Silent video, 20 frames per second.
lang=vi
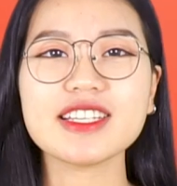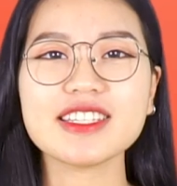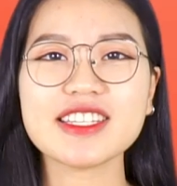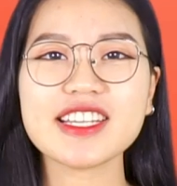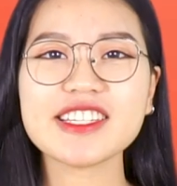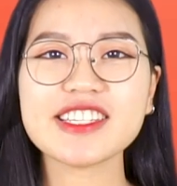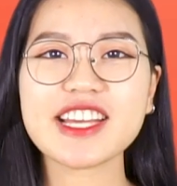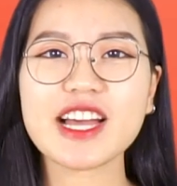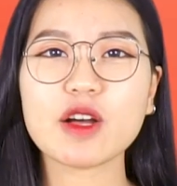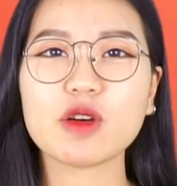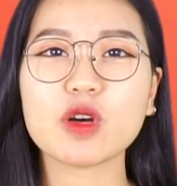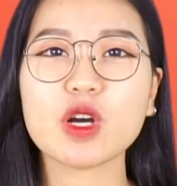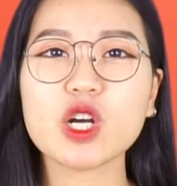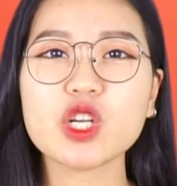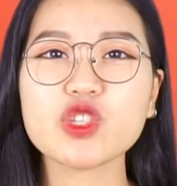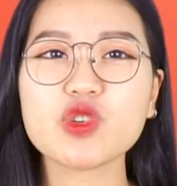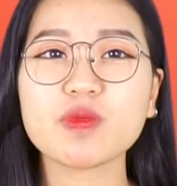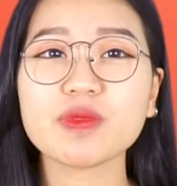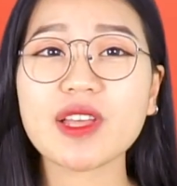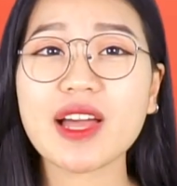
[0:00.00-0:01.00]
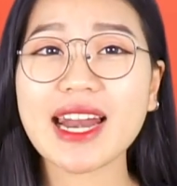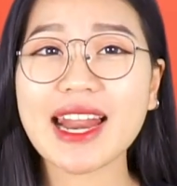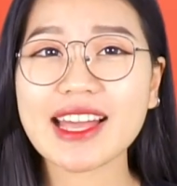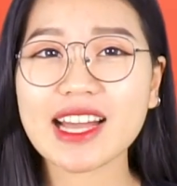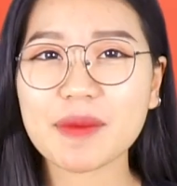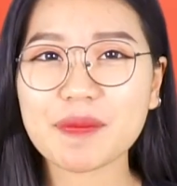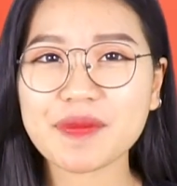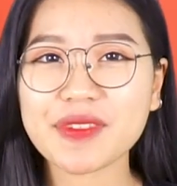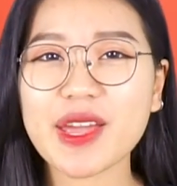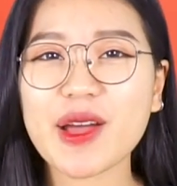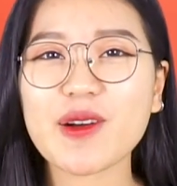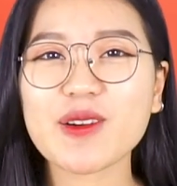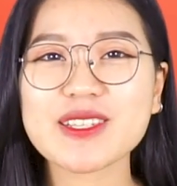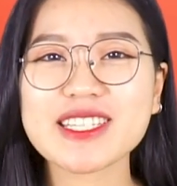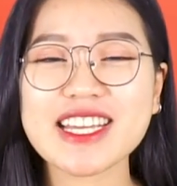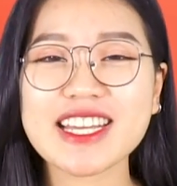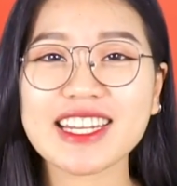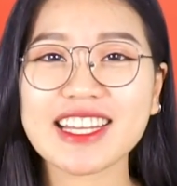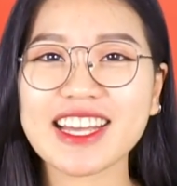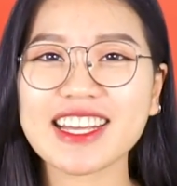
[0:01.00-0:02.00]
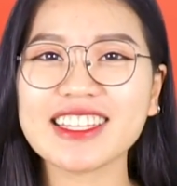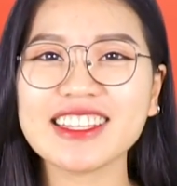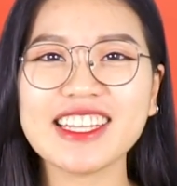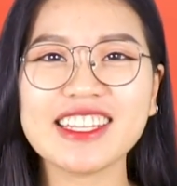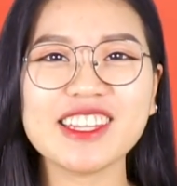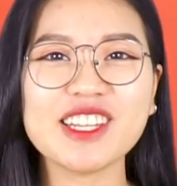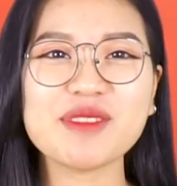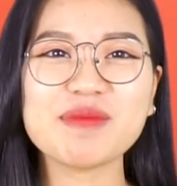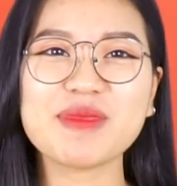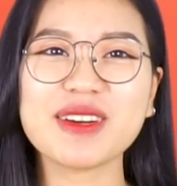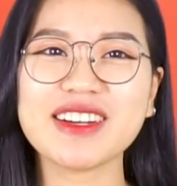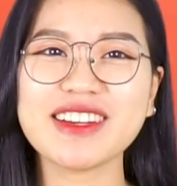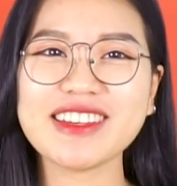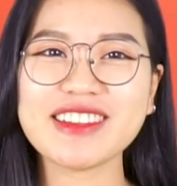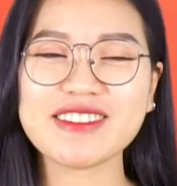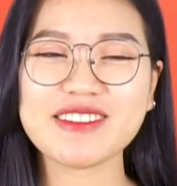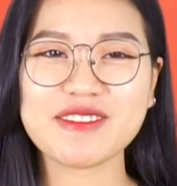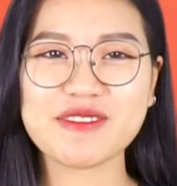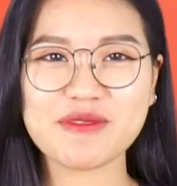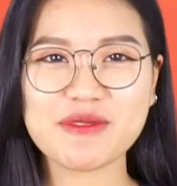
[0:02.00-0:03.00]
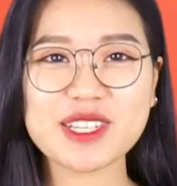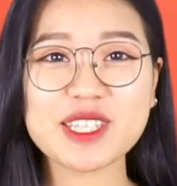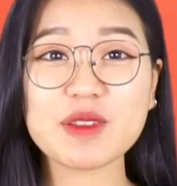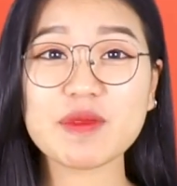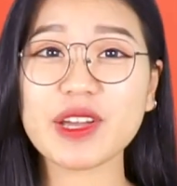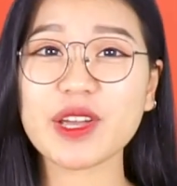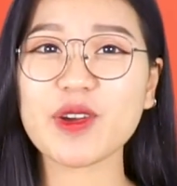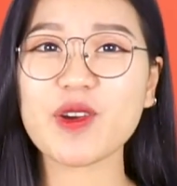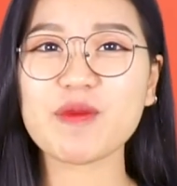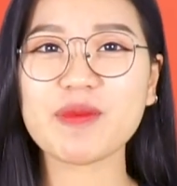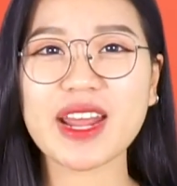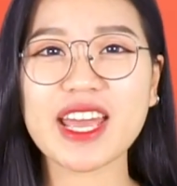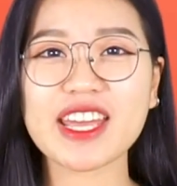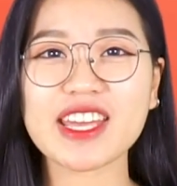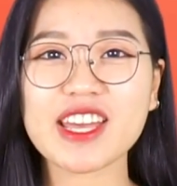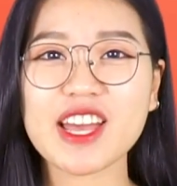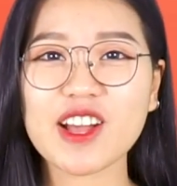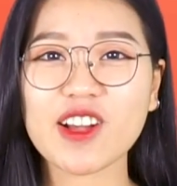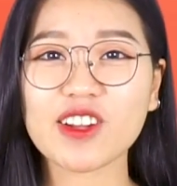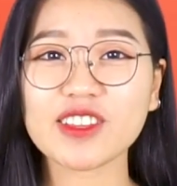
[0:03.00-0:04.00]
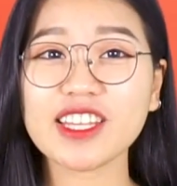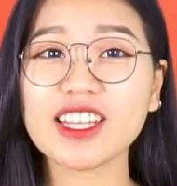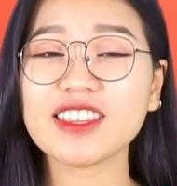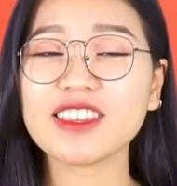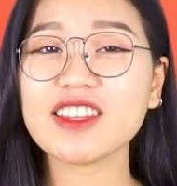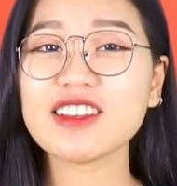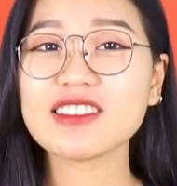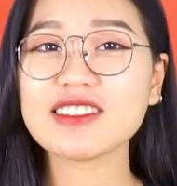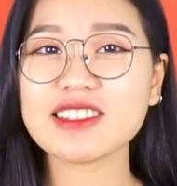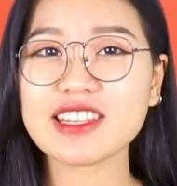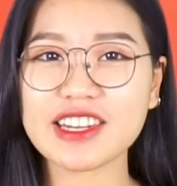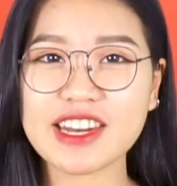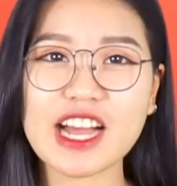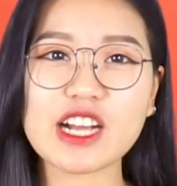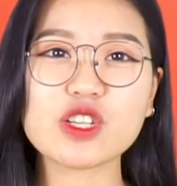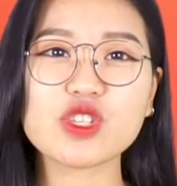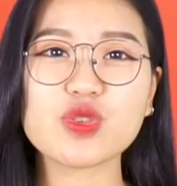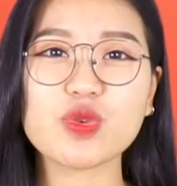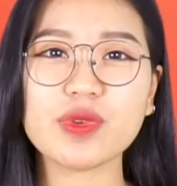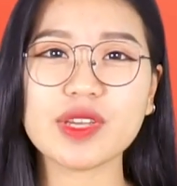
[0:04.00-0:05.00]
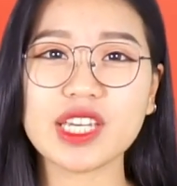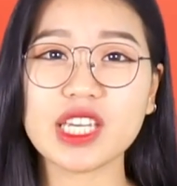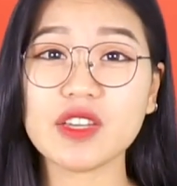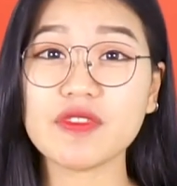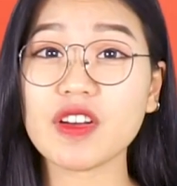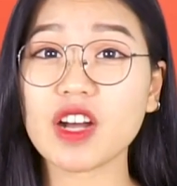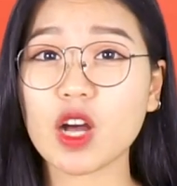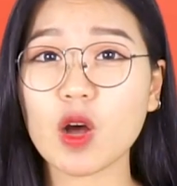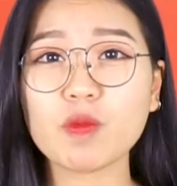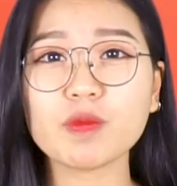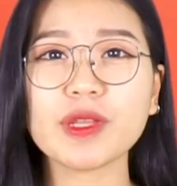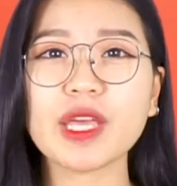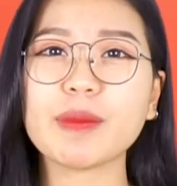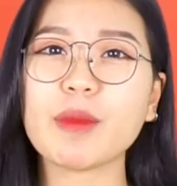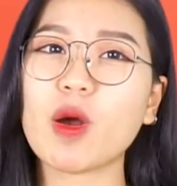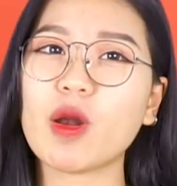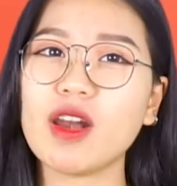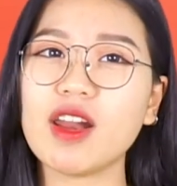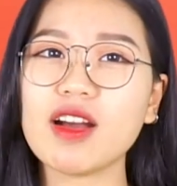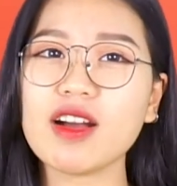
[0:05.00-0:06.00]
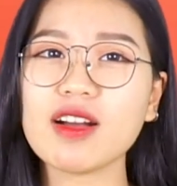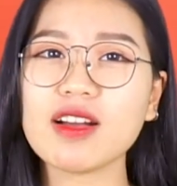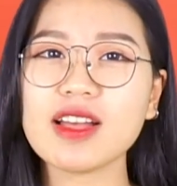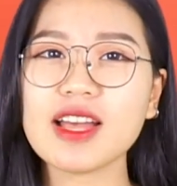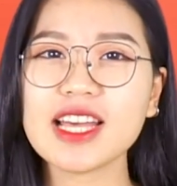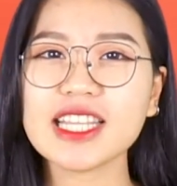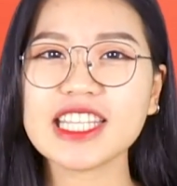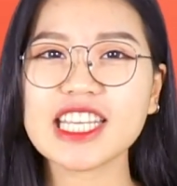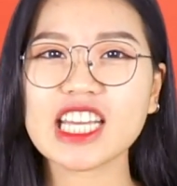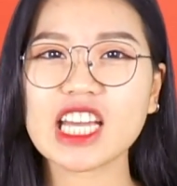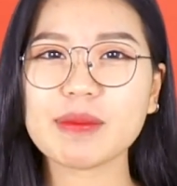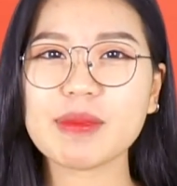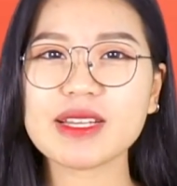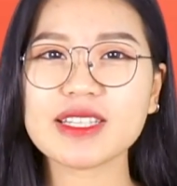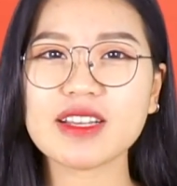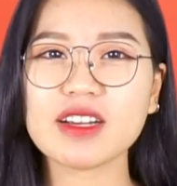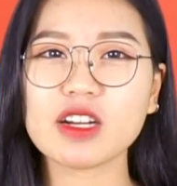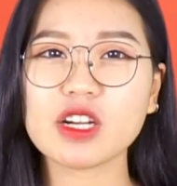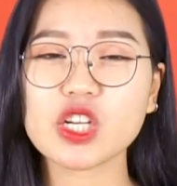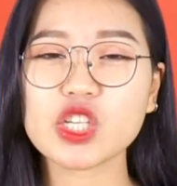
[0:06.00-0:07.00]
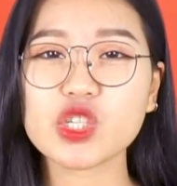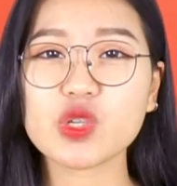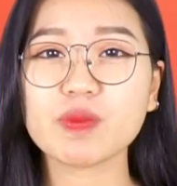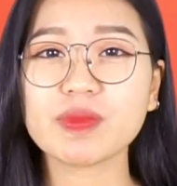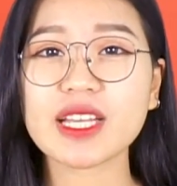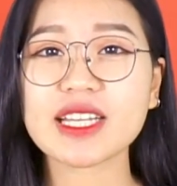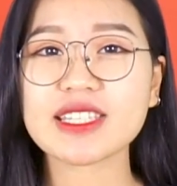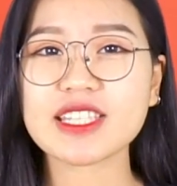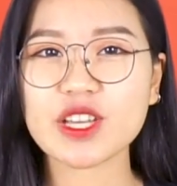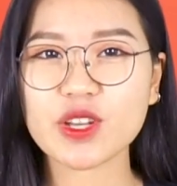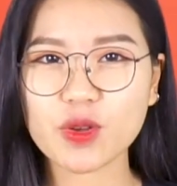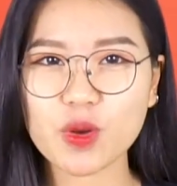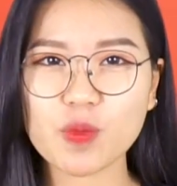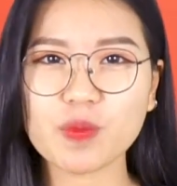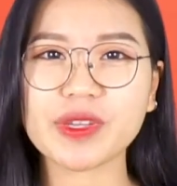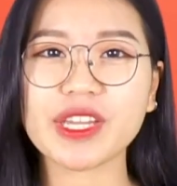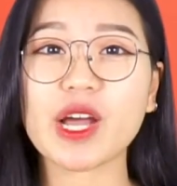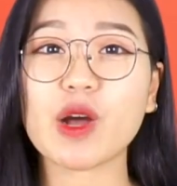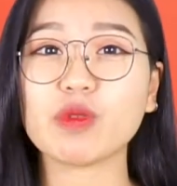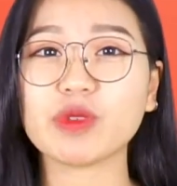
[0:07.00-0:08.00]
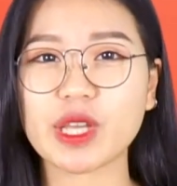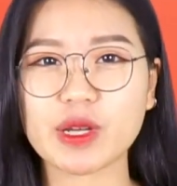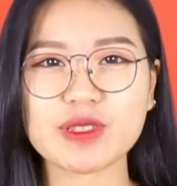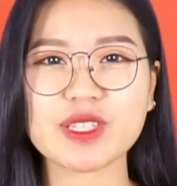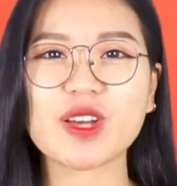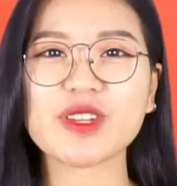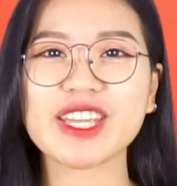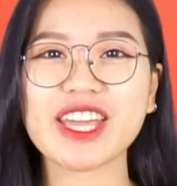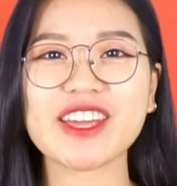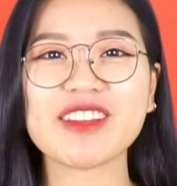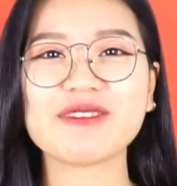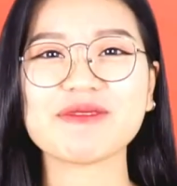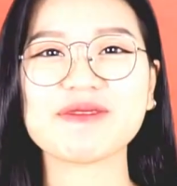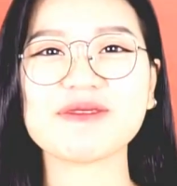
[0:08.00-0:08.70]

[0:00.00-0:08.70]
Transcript: Xin chào, chúng ta lại gặp nhau trên kênh tin tức mới. Và trong ngày hôm nay có tin tức gì đáng chú ý và không thể bỏ lỡ thì ngay bây giờ chúng ta sẽ cùng nhau theo dõi nhé.